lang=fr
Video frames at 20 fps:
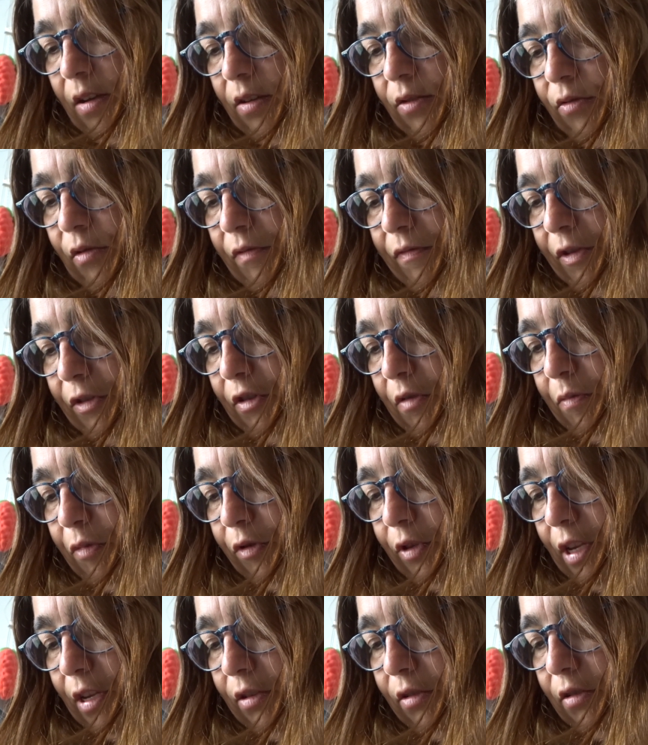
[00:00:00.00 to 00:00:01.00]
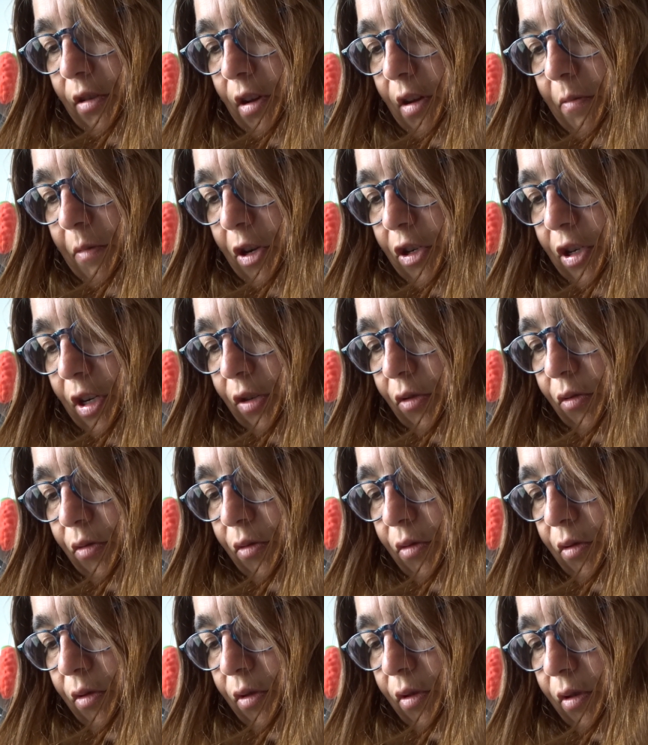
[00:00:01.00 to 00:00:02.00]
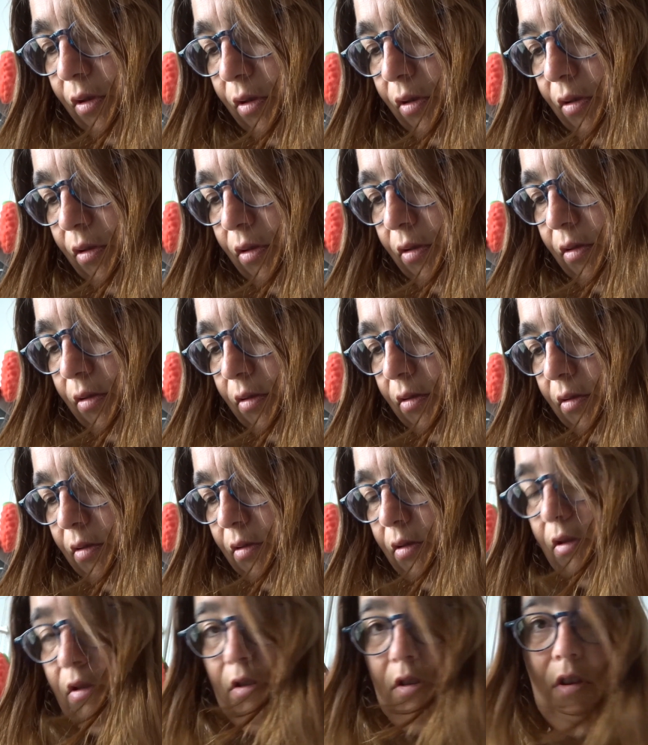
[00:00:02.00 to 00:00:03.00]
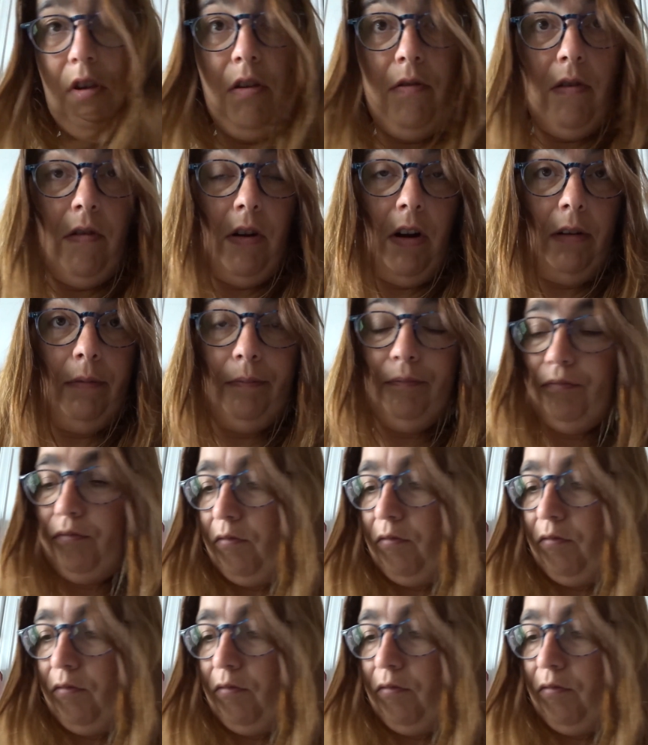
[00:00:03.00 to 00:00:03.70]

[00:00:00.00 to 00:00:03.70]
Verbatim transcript: sulfate de potassium, machin truc, voilà.